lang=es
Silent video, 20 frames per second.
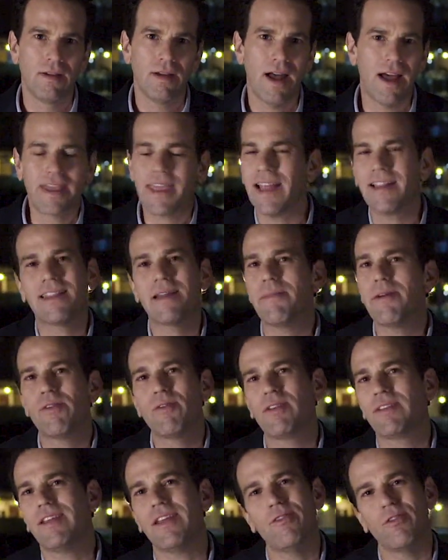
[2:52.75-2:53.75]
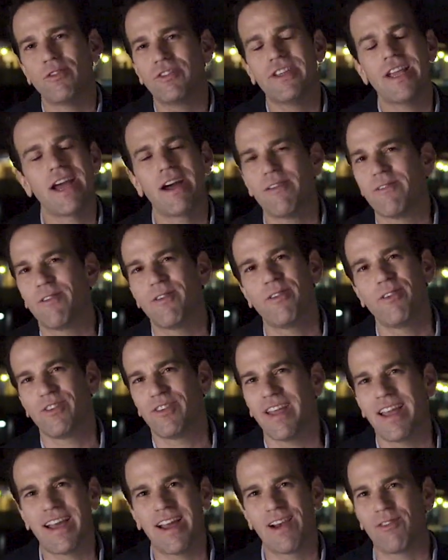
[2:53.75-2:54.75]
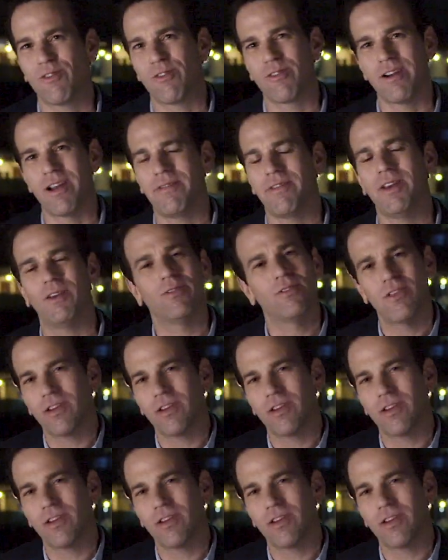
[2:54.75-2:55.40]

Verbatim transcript: Aquí el tema no es si nos llega o no nos llega el coronavirus,